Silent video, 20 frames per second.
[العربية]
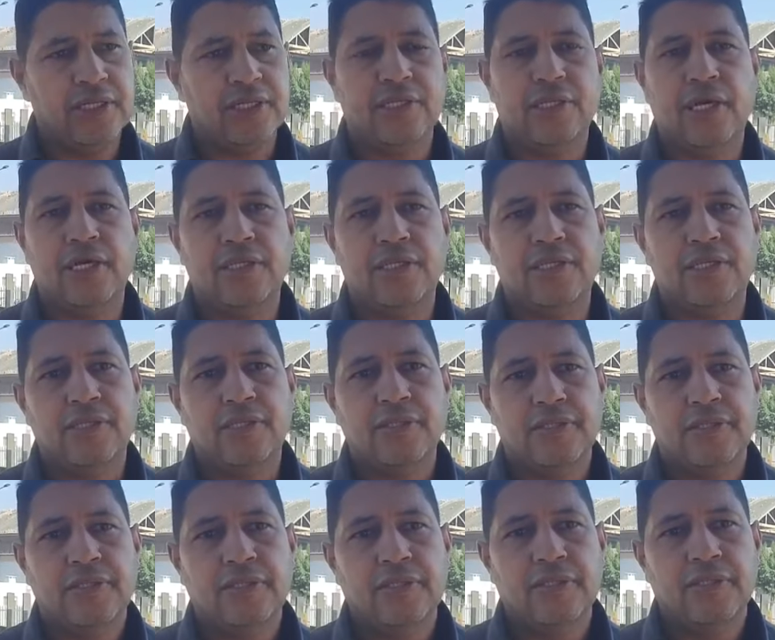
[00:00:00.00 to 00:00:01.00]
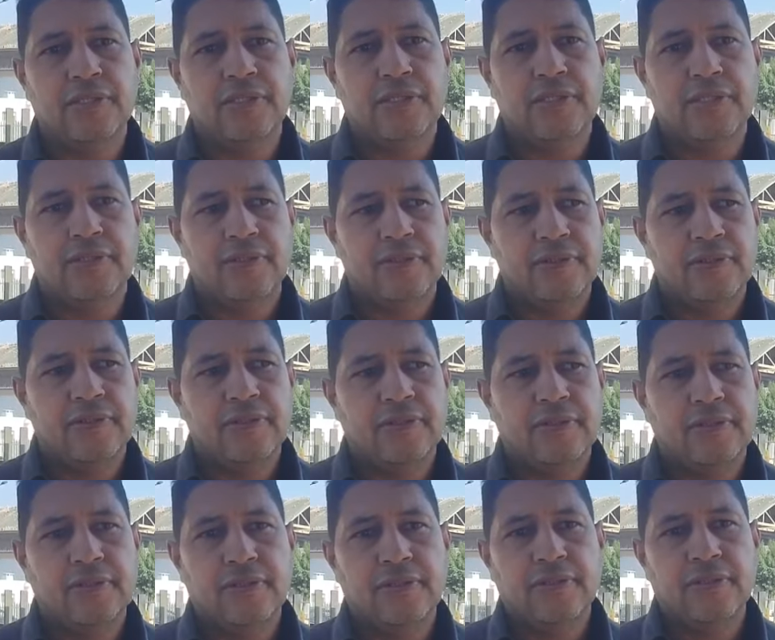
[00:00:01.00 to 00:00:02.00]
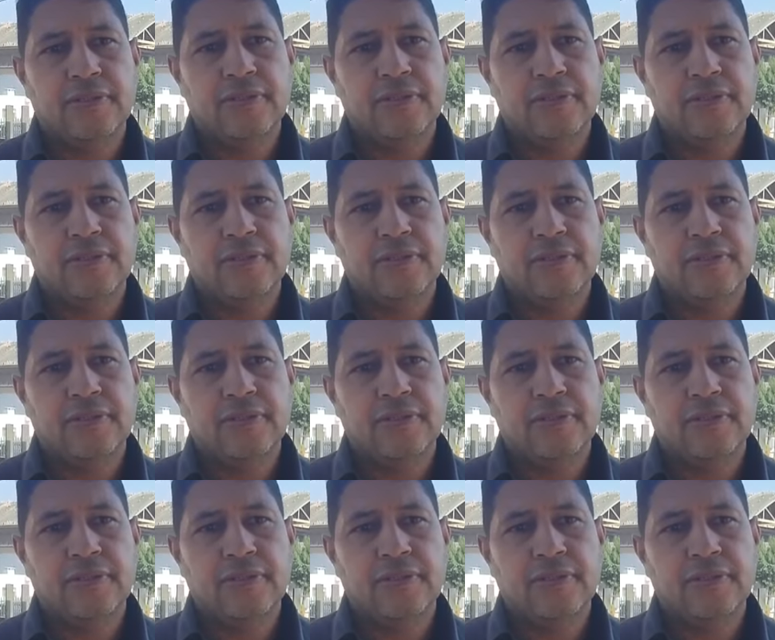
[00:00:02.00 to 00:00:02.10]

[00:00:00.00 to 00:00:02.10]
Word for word: سطات. سطات